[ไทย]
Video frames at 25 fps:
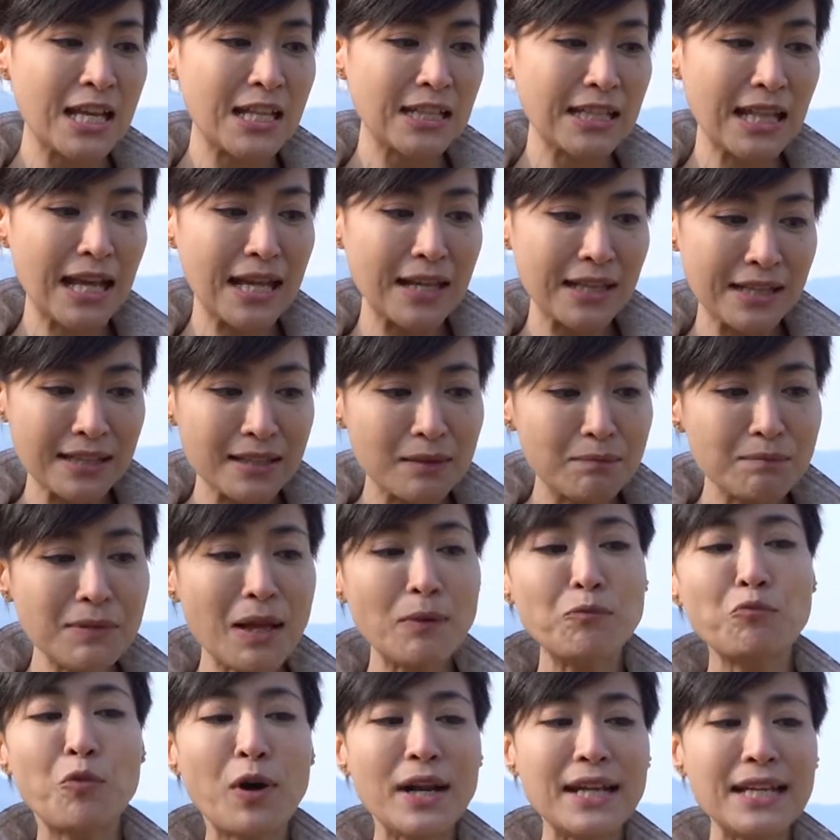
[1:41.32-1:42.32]
แต่สำห
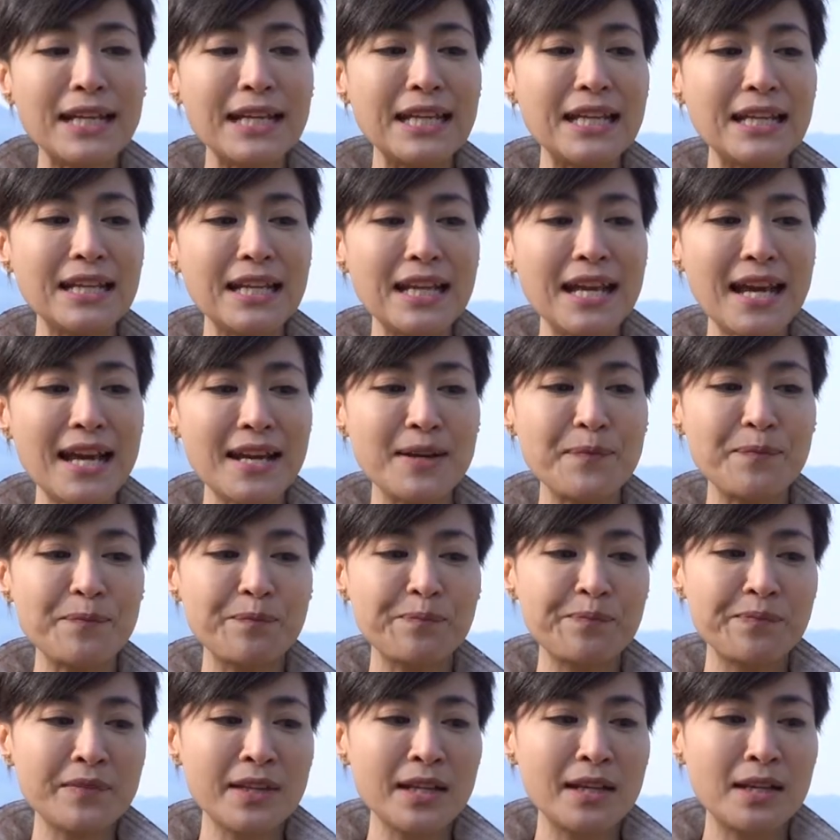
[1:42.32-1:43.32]
รับวันนี้เนี่ย
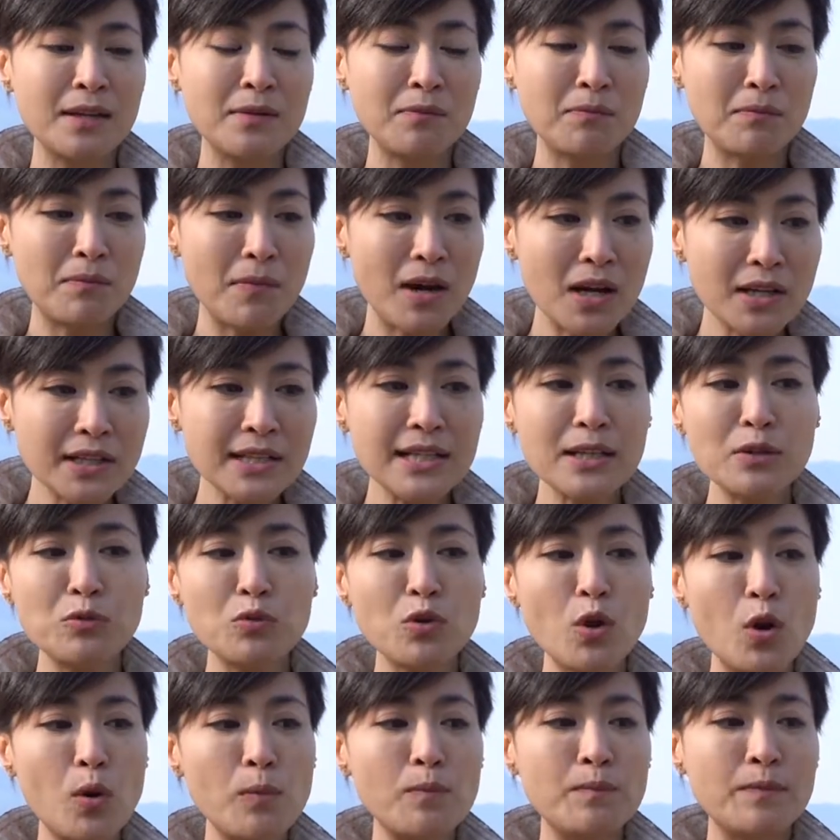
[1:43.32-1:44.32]
ม่อนกิ่ว
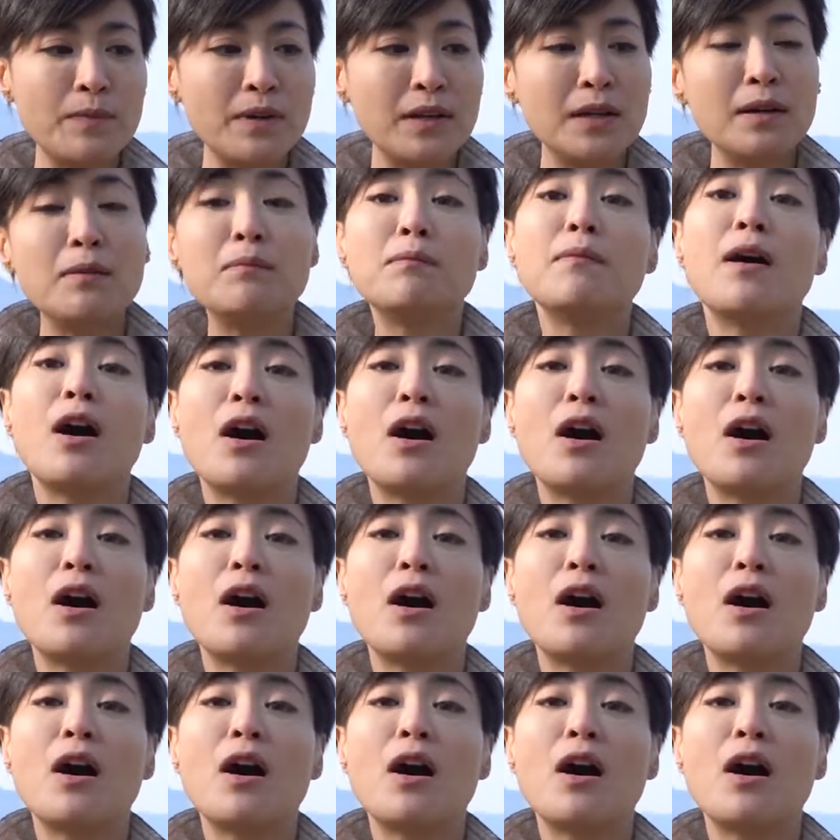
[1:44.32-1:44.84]
ลมหม